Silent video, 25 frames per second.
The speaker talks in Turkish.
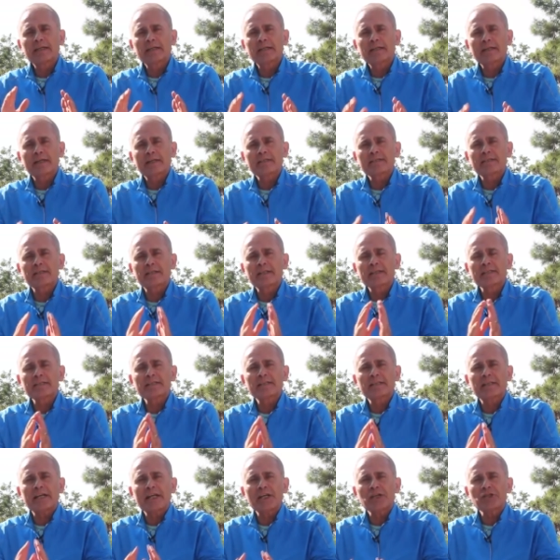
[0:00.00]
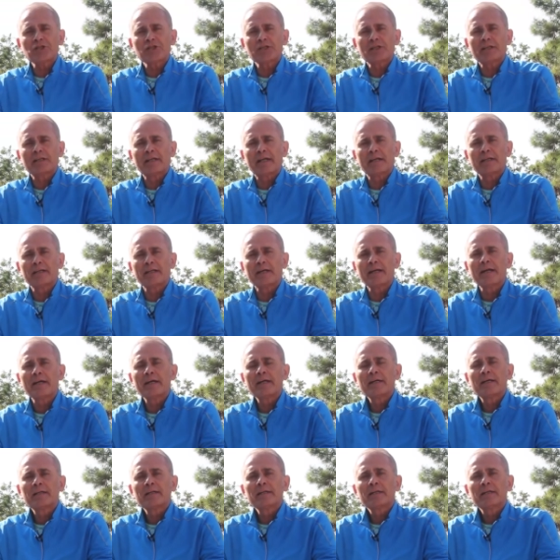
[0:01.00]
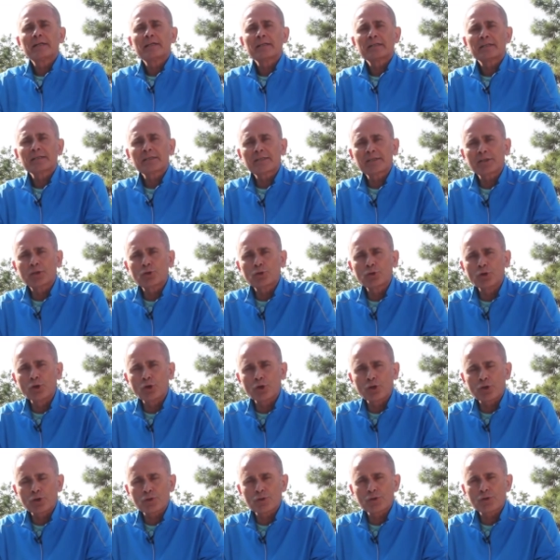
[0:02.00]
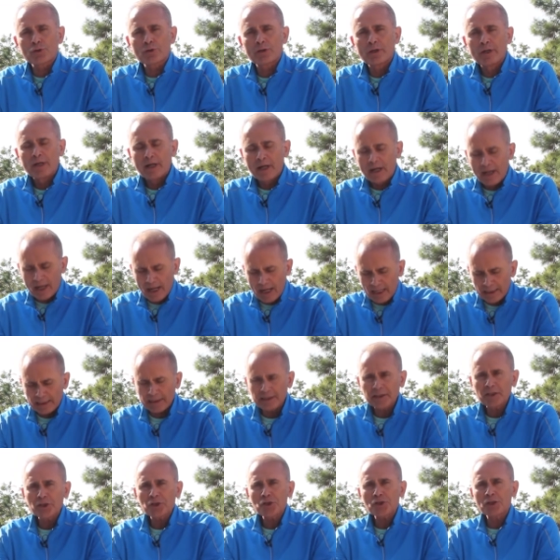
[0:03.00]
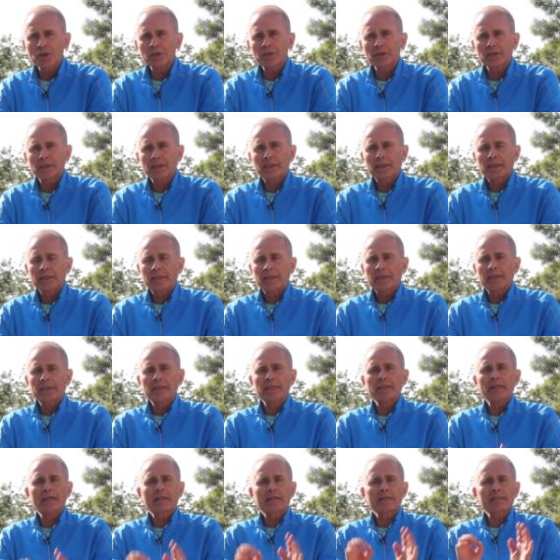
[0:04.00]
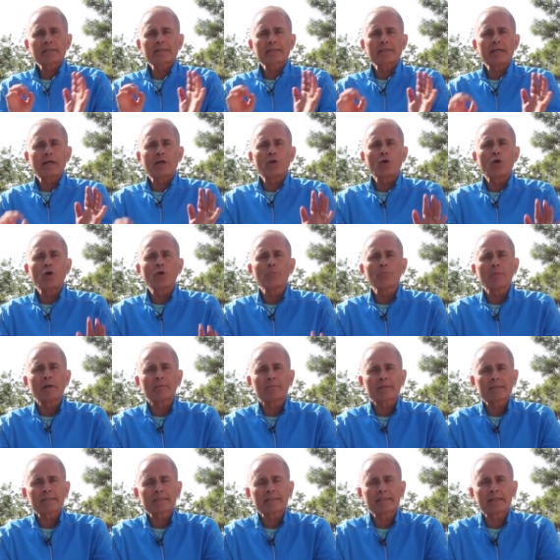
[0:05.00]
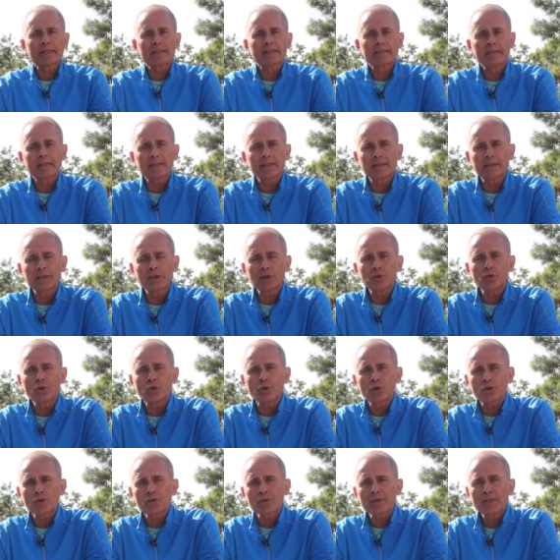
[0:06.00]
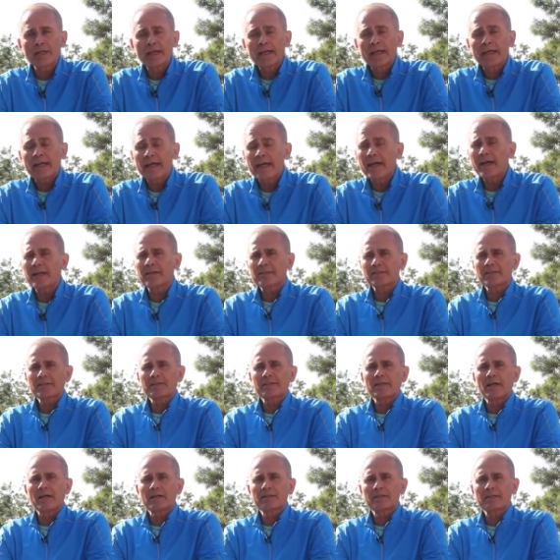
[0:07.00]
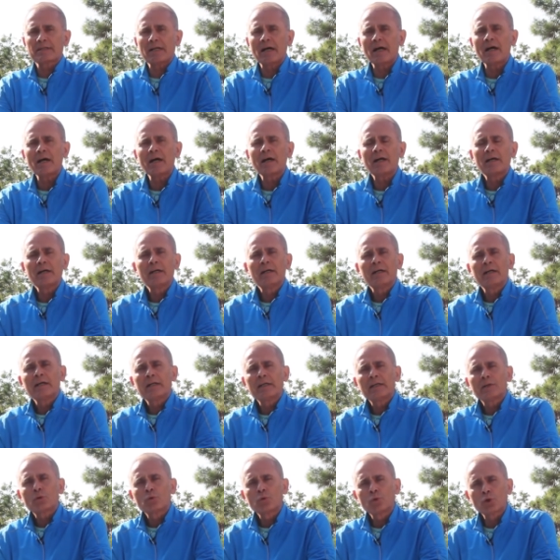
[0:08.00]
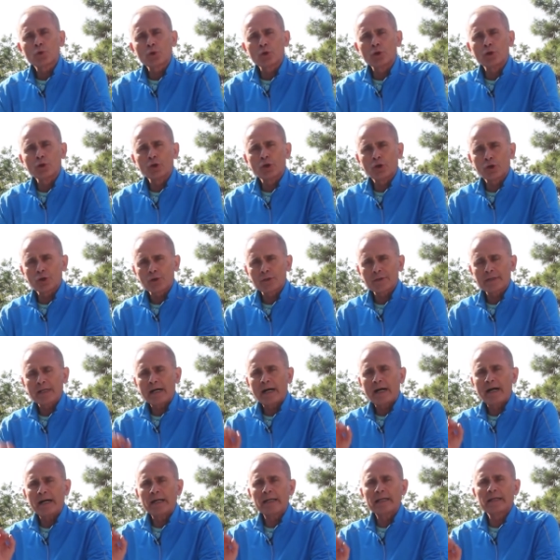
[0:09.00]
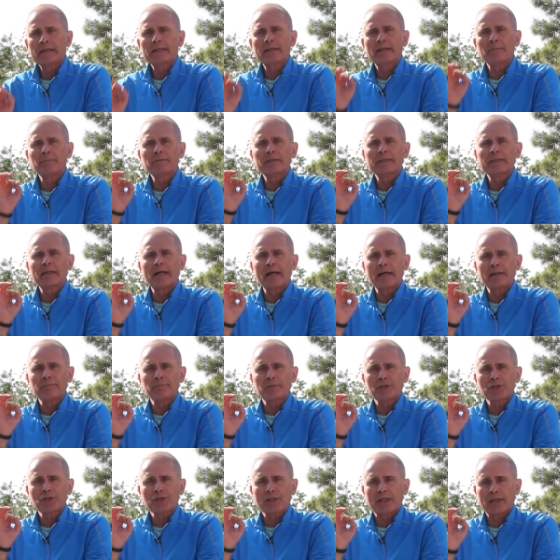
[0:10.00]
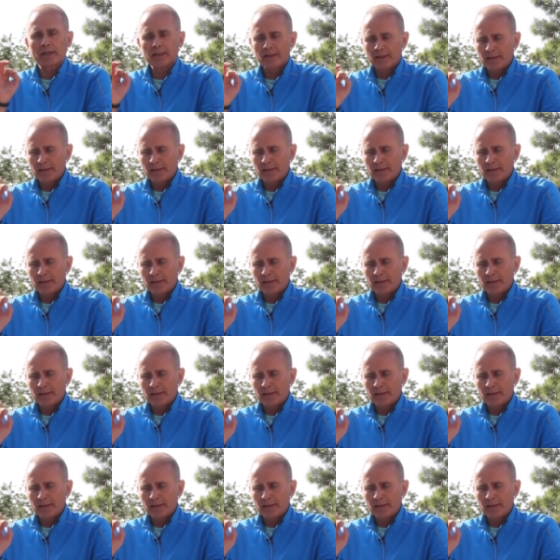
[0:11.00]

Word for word: kasları stretchinglerle ısıtıyoruz. Alete çıktık. Yine ıslak olmamasına dikkat ediyoruz. Eğer ıslaksa kuruluyoruz. Ayakkabı kaymayacak.